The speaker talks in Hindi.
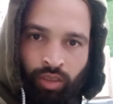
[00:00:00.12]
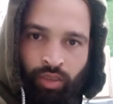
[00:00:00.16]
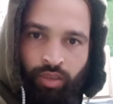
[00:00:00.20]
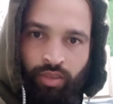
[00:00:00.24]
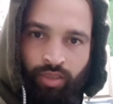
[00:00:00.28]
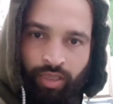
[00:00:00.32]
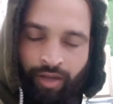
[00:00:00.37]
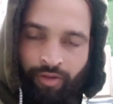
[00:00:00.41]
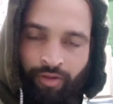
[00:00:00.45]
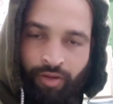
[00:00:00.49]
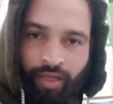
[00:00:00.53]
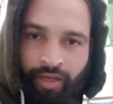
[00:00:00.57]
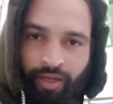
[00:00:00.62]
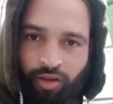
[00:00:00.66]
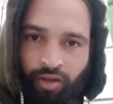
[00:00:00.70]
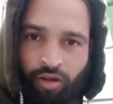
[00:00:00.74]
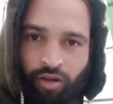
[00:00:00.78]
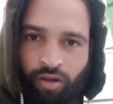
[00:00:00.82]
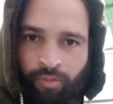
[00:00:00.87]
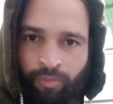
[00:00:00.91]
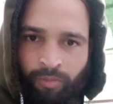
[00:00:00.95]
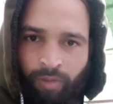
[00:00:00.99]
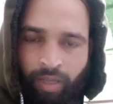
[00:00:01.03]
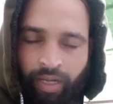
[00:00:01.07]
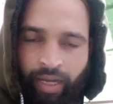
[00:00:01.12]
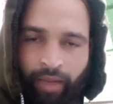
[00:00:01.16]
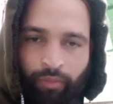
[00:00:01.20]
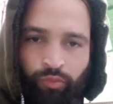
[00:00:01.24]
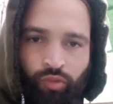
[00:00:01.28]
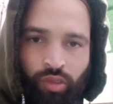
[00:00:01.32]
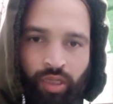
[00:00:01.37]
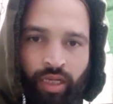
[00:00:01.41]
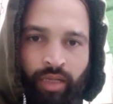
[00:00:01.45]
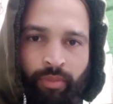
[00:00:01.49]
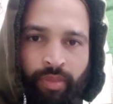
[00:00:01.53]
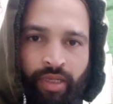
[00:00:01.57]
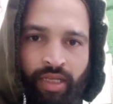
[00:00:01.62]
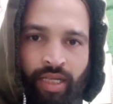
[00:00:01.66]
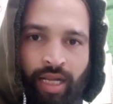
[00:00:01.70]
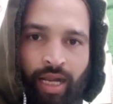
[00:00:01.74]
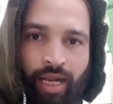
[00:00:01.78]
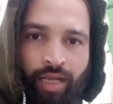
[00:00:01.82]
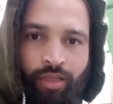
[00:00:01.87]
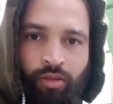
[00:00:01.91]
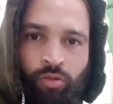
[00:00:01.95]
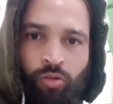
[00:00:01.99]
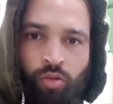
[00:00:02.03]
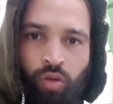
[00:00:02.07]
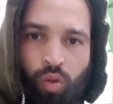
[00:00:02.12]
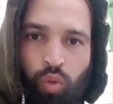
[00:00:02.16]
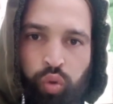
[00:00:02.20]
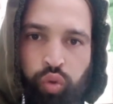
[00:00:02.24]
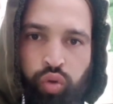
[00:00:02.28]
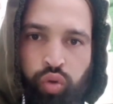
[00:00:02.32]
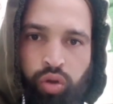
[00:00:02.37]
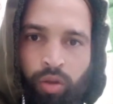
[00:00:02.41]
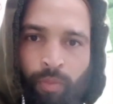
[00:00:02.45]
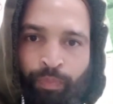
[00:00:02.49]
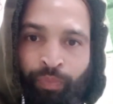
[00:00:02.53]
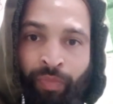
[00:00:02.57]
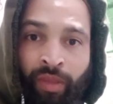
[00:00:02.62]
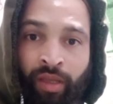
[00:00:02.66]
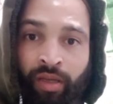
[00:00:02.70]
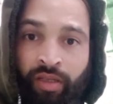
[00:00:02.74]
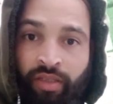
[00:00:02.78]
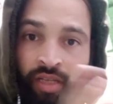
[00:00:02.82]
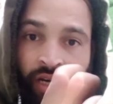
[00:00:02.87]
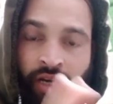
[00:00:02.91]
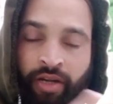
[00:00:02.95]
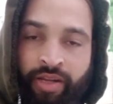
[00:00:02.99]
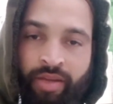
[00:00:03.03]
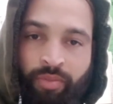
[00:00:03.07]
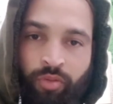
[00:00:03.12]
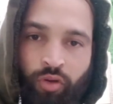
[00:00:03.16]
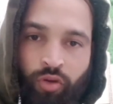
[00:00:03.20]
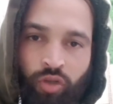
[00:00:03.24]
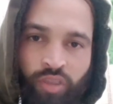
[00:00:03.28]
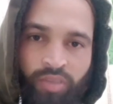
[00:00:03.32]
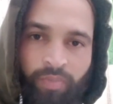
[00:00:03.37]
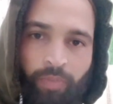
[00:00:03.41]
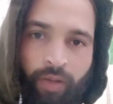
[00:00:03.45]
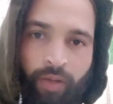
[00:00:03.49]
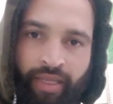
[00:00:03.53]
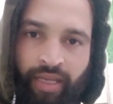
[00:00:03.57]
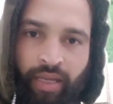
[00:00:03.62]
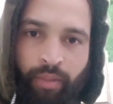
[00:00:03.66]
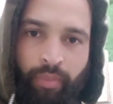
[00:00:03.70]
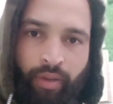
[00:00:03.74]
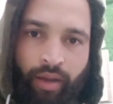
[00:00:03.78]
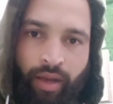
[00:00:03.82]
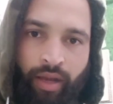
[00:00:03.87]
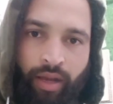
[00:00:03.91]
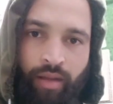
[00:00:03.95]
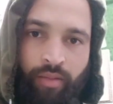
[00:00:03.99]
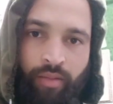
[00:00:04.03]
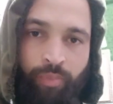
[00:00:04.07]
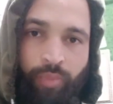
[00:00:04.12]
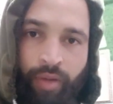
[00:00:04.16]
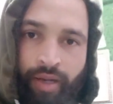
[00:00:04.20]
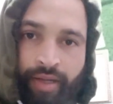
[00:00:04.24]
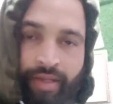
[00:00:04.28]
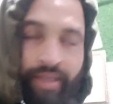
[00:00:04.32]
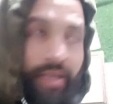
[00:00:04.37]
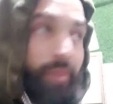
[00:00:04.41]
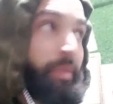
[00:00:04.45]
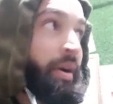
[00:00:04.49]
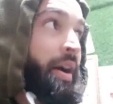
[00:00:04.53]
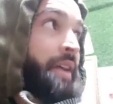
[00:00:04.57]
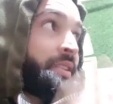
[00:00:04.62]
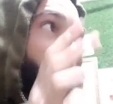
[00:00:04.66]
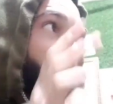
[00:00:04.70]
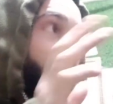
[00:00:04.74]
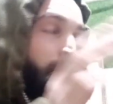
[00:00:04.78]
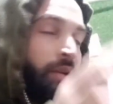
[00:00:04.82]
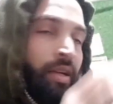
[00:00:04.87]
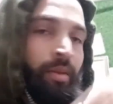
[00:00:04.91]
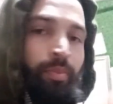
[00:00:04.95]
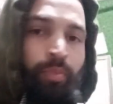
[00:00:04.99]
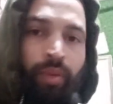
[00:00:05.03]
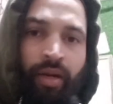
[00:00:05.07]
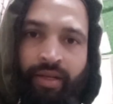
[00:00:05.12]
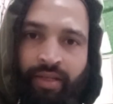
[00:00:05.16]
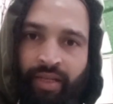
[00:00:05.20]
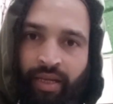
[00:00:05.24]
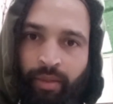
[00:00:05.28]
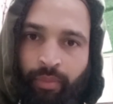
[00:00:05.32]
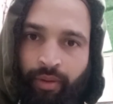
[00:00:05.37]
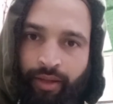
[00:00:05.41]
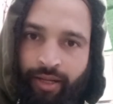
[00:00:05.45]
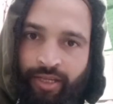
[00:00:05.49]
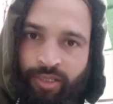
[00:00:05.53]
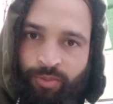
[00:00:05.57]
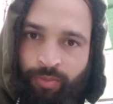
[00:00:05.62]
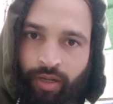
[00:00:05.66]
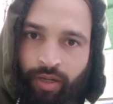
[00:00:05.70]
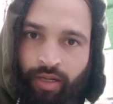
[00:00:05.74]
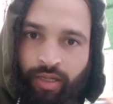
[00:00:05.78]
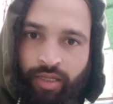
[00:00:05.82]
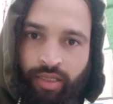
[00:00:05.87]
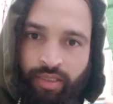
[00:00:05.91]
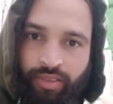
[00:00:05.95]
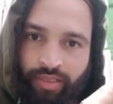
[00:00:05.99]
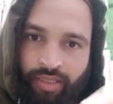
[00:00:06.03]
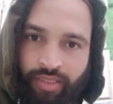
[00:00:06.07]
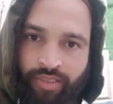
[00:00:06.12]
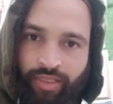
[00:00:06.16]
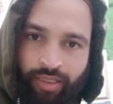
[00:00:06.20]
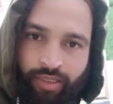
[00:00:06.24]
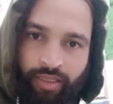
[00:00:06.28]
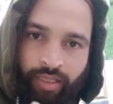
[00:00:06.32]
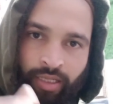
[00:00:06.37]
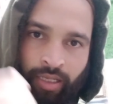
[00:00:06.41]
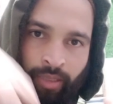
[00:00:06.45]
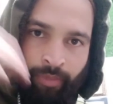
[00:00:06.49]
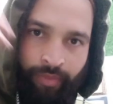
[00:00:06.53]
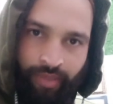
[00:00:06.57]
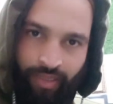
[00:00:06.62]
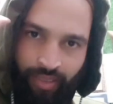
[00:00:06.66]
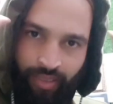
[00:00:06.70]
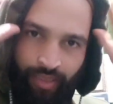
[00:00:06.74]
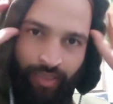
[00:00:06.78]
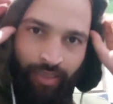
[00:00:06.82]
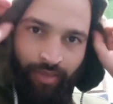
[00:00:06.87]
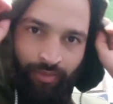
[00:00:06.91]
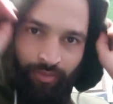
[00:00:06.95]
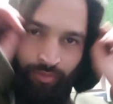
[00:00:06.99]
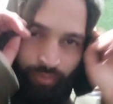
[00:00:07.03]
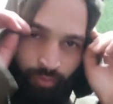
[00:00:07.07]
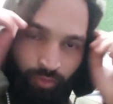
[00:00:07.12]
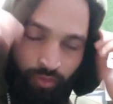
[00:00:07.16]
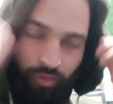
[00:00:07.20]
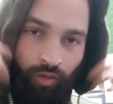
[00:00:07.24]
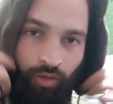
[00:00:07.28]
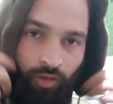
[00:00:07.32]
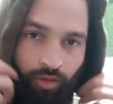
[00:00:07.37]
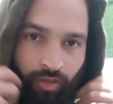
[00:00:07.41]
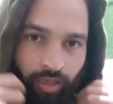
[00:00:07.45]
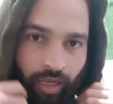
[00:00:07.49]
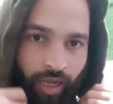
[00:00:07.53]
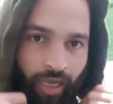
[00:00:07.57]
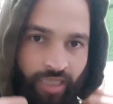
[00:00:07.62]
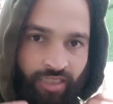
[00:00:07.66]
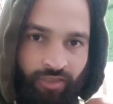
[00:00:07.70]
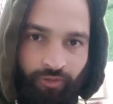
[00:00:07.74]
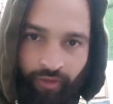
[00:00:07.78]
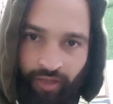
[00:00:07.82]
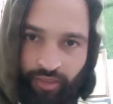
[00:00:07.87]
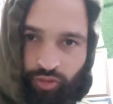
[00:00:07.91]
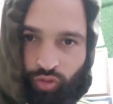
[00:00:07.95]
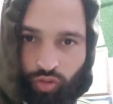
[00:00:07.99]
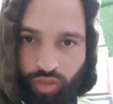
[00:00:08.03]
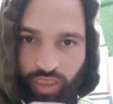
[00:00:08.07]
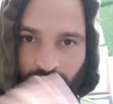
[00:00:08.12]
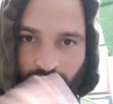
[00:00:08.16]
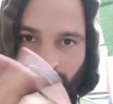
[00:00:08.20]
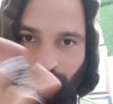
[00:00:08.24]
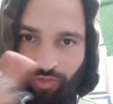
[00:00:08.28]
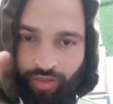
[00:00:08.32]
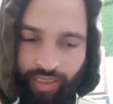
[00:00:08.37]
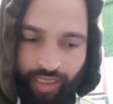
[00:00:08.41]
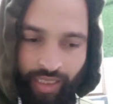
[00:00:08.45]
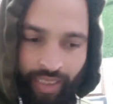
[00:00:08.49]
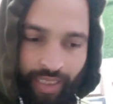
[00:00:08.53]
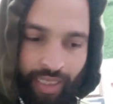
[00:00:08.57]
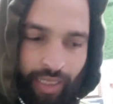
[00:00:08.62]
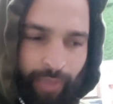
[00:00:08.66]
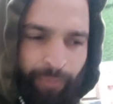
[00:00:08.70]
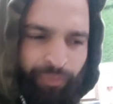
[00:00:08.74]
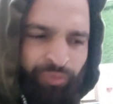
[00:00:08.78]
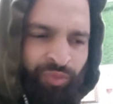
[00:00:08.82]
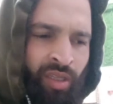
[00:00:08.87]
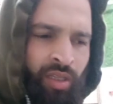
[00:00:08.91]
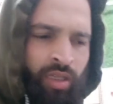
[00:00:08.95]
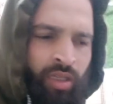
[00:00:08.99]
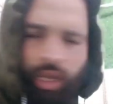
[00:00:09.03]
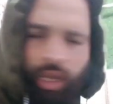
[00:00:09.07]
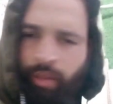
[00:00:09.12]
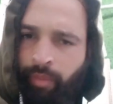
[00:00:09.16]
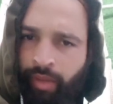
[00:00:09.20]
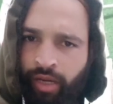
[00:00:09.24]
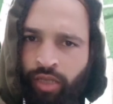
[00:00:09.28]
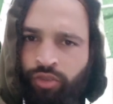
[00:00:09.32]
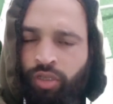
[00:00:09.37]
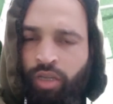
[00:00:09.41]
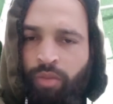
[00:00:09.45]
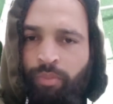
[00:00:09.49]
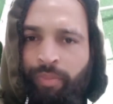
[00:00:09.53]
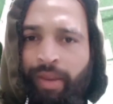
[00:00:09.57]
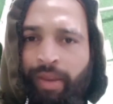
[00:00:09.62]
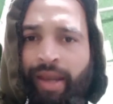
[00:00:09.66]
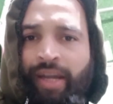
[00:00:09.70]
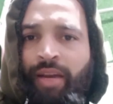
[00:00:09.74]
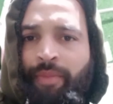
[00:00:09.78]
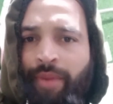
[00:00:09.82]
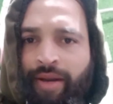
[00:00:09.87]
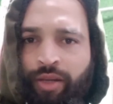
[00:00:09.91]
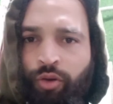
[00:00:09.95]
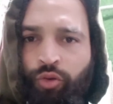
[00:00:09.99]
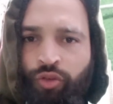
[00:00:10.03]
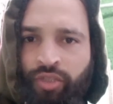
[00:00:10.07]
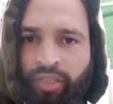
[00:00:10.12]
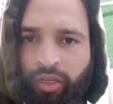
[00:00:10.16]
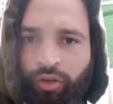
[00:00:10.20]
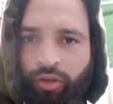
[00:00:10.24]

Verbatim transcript: अल्लाम वरहमल वरक ठंडी बहुत पड़ी है पड़ रही है बाहर से बर्फ़ पड़ रही है बारिश पड़ रही है इसके चलते हमने बिल्कुल आज फेस को कवर करा मैंने चलो बैठे बैठे कुछ ना